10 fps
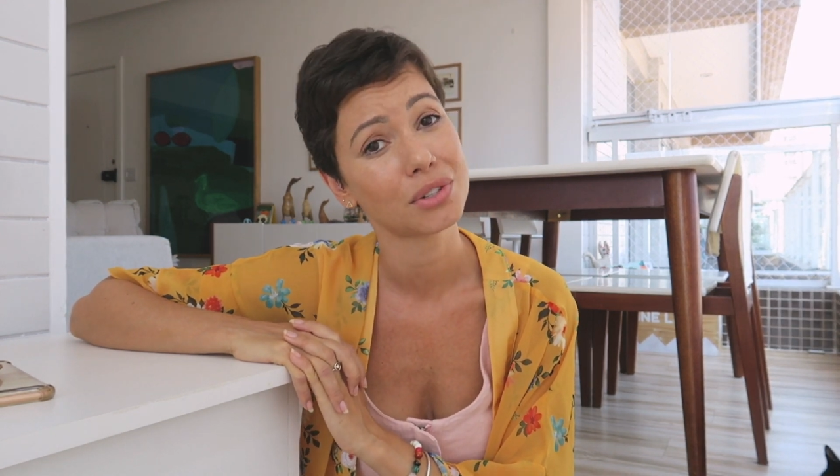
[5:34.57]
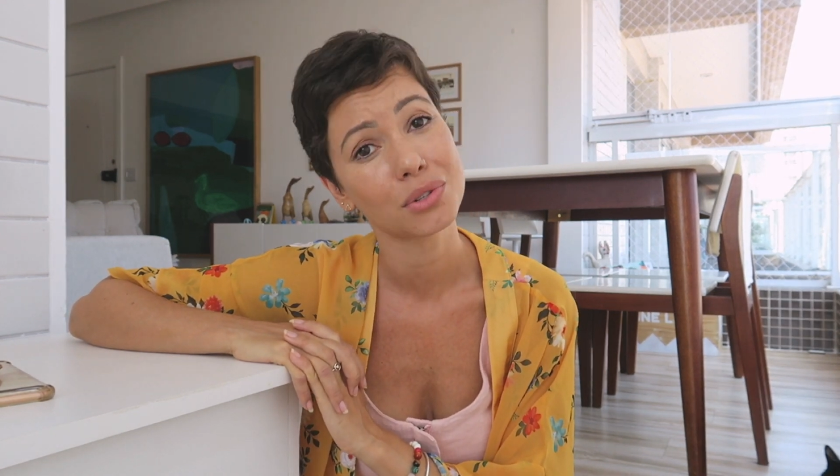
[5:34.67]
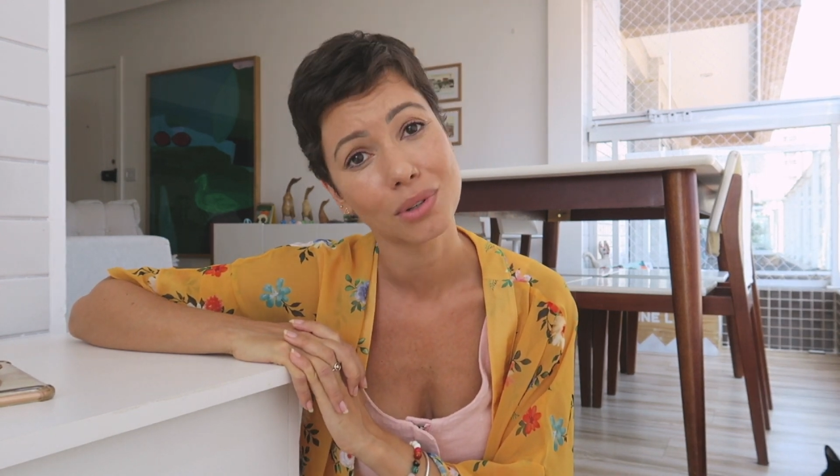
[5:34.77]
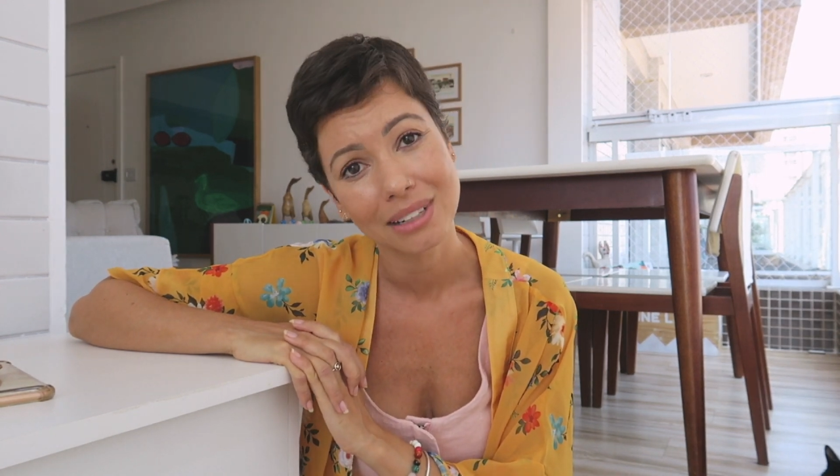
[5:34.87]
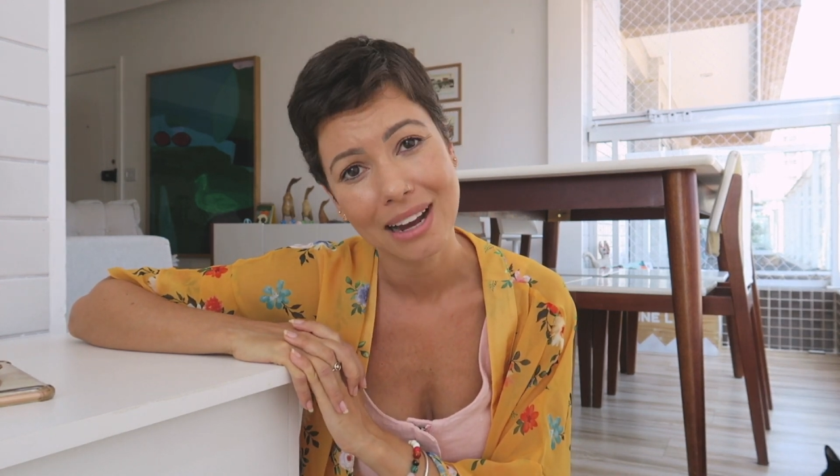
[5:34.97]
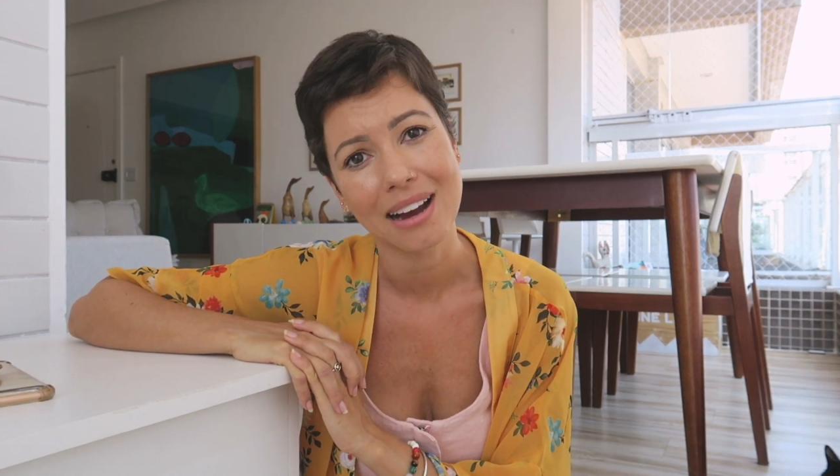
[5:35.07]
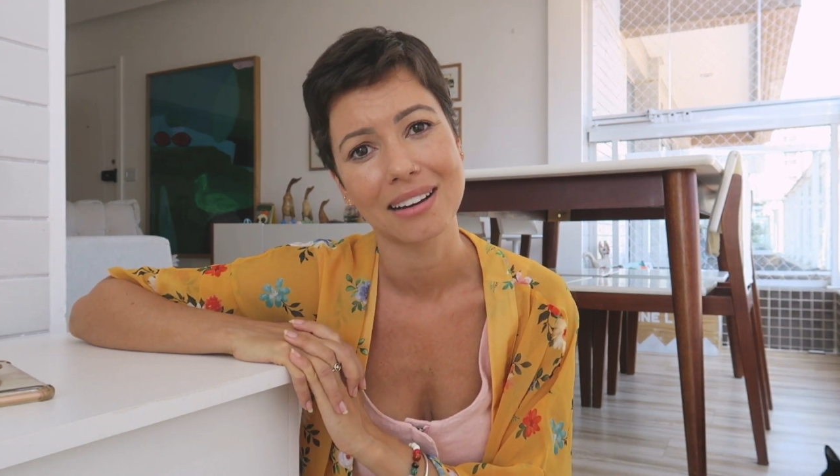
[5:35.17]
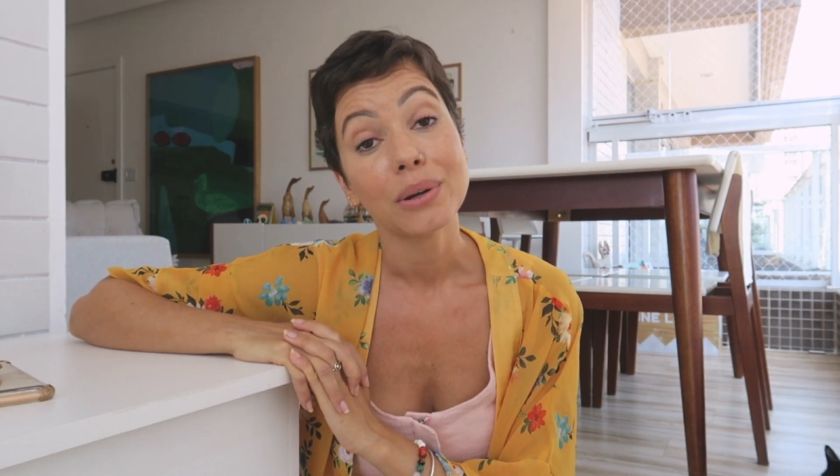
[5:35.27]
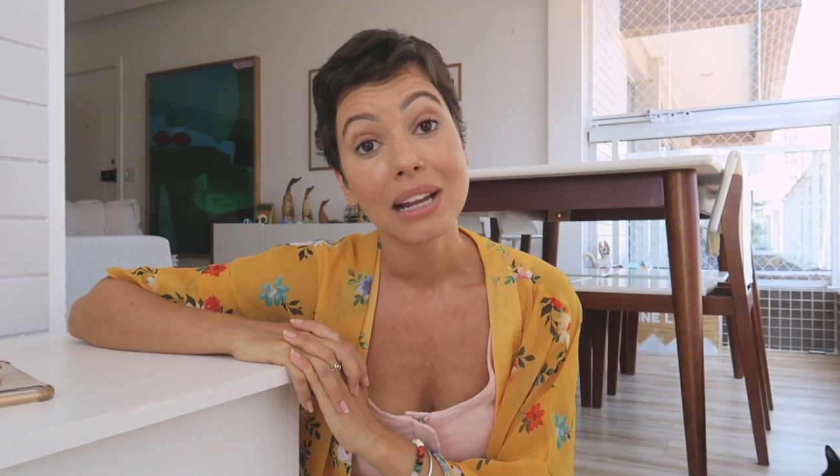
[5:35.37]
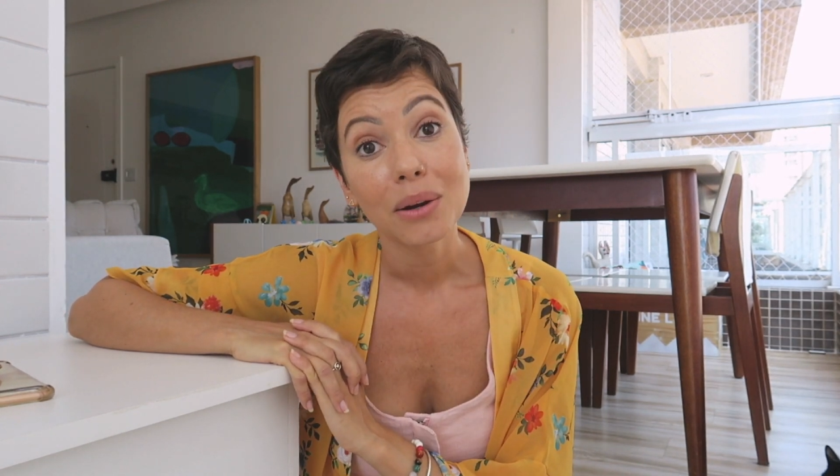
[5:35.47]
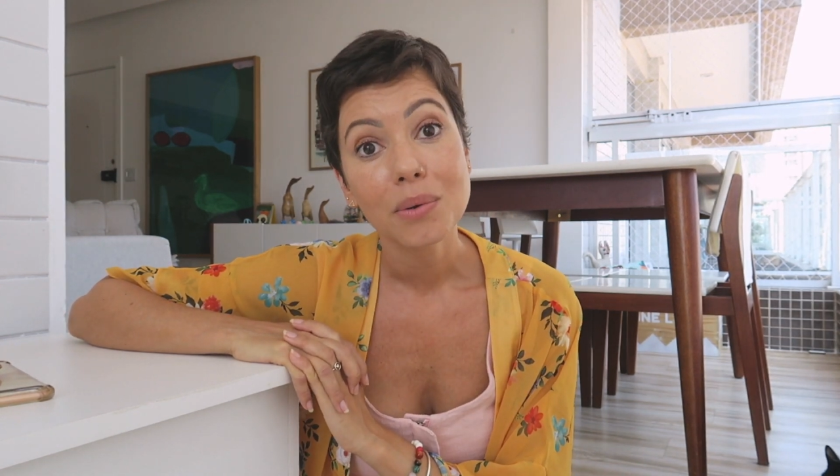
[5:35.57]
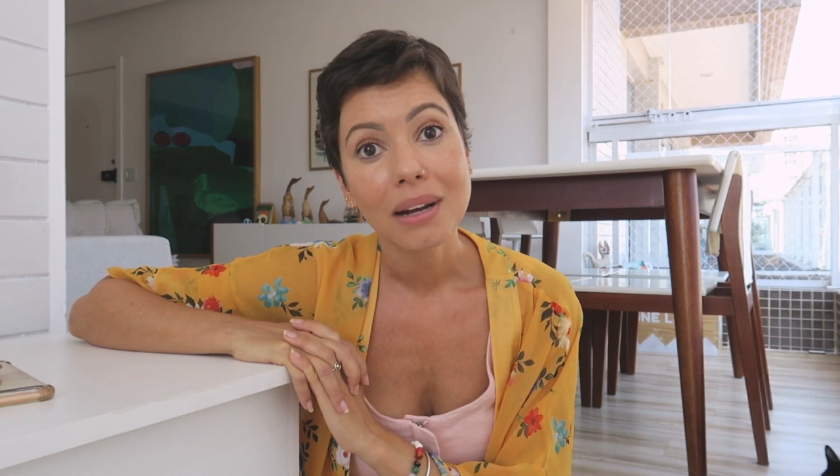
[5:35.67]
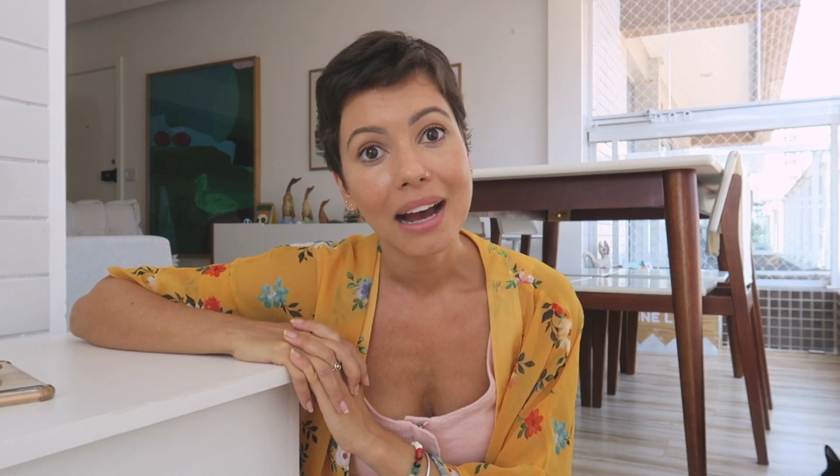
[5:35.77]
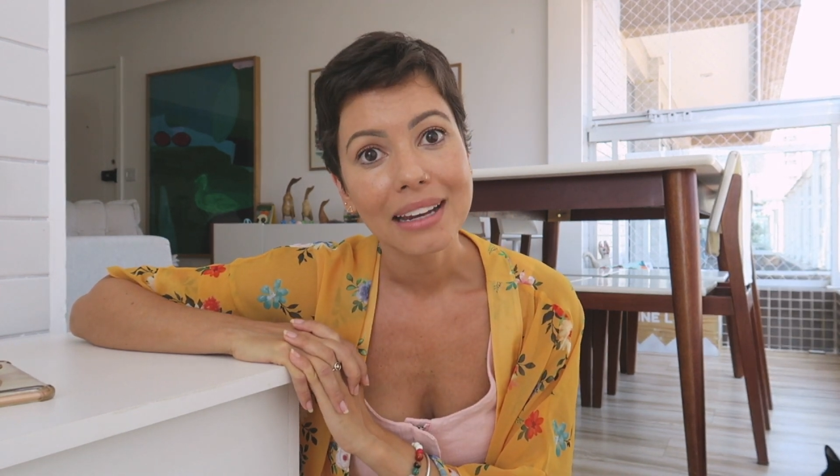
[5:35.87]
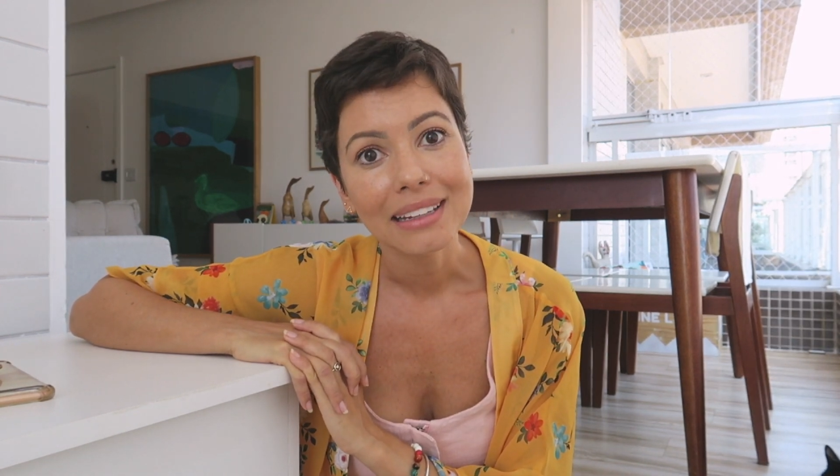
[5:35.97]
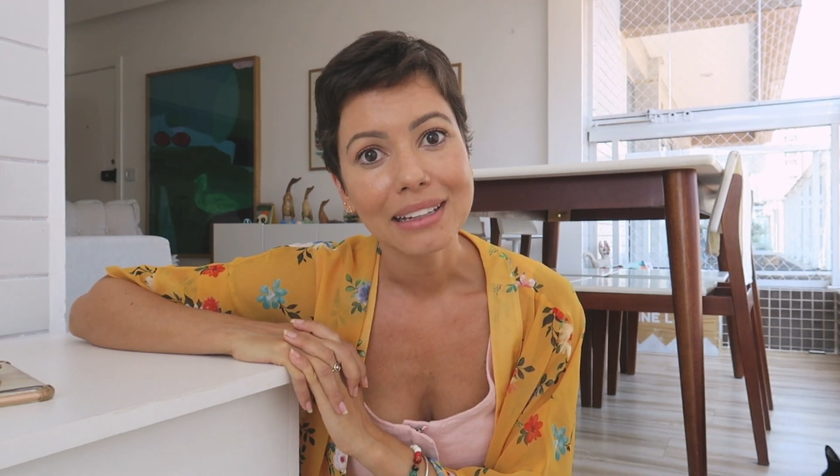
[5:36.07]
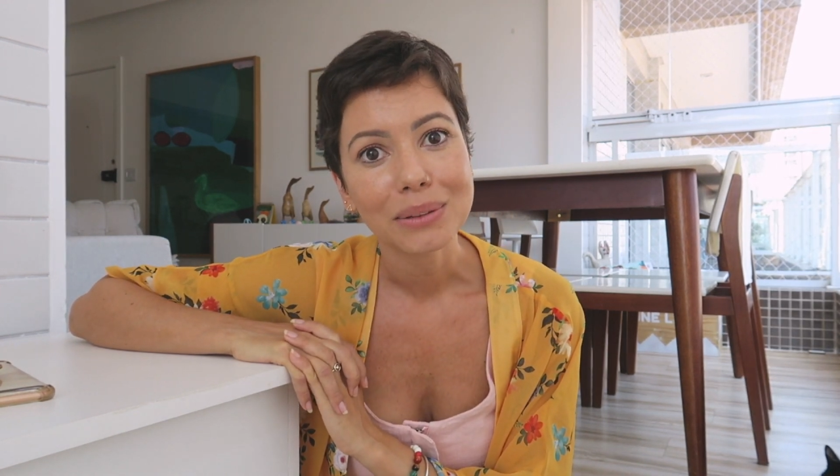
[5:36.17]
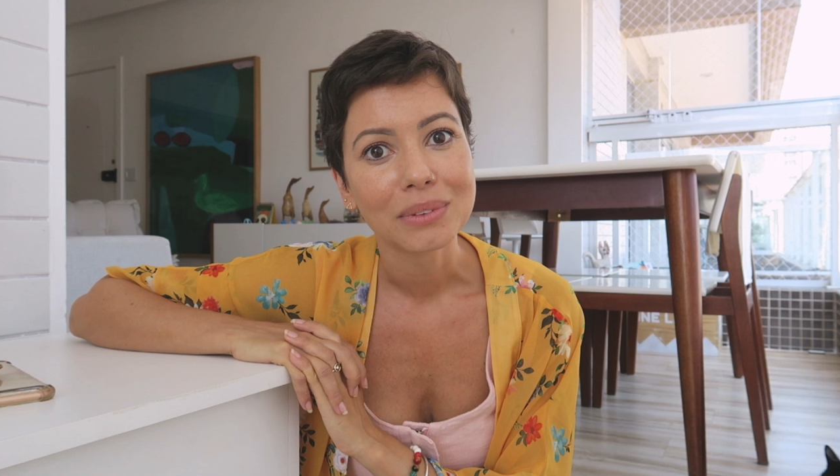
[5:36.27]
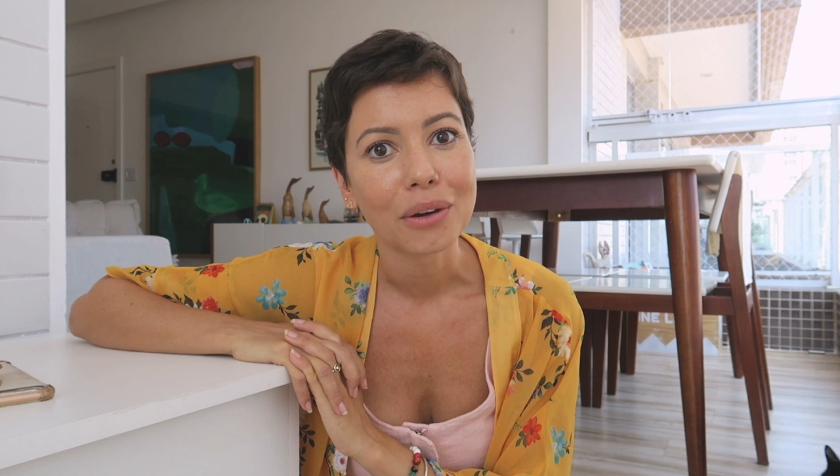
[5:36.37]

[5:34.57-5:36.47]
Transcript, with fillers: gente olhar e olhar com carinho.